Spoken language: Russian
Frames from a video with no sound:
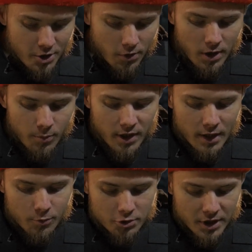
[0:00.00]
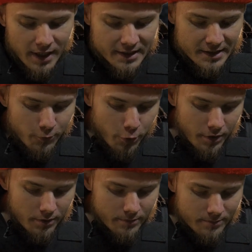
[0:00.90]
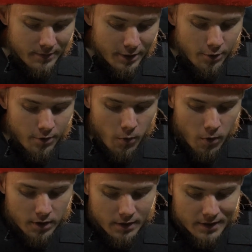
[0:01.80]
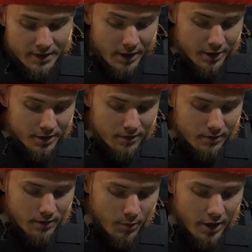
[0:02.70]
Тяжело ли было отпускать свой родной город? Страшно.